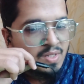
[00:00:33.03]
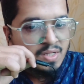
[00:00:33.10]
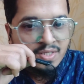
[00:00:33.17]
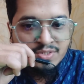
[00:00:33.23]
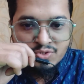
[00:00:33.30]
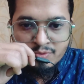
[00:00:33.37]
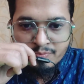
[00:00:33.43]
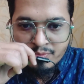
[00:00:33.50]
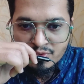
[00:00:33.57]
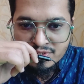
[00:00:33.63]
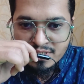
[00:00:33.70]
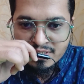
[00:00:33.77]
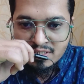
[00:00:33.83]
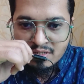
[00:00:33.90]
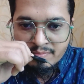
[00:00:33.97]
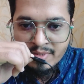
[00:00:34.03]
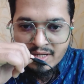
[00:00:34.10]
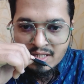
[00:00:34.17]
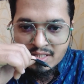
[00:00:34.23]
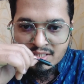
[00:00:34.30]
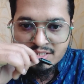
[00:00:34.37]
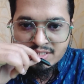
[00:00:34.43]
কিছু প্রজেক্ট
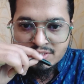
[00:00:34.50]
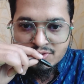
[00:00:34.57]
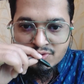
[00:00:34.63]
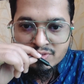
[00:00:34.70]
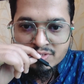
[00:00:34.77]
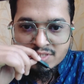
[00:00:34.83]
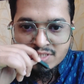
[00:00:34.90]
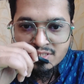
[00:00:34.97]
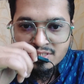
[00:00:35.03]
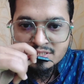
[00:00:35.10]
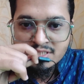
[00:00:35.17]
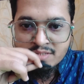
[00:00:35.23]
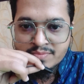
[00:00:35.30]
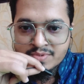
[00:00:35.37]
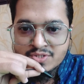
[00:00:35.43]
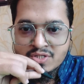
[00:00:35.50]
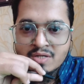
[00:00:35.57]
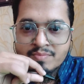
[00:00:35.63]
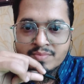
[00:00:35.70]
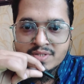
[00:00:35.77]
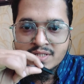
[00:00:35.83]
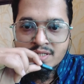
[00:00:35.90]
বাংলাদেশে চলছে সেই বিষয়ে
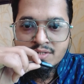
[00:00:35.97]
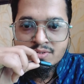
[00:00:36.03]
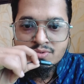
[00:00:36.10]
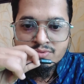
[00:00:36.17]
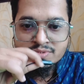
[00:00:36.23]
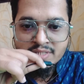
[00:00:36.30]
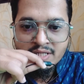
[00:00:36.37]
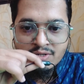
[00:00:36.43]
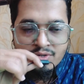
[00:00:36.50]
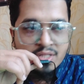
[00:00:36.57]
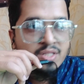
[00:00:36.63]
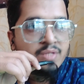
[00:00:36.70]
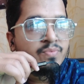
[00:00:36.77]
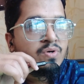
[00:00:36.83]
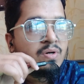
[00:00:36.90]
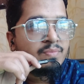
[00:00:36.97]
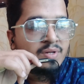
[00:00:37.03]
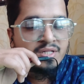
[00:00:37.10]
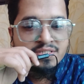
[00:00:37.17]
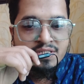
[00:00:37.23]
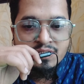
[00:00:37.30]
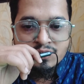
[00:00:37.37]
আপনাদেরকে একটু ধারণা দিব
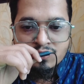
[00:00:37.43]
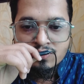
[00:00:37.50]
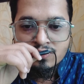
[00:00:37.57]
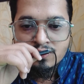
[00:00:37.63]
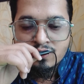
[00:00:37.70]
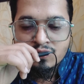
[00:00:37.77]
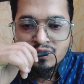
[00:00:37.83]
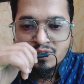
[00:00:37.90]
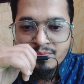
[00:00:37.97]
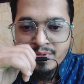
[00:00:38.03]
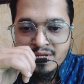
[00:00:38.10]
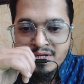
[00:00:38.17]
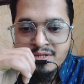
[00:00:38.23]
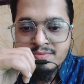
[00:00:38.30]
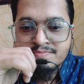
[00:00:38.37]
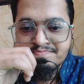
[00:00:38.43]
আপনারা যাতে সতর্ক হতে পারেন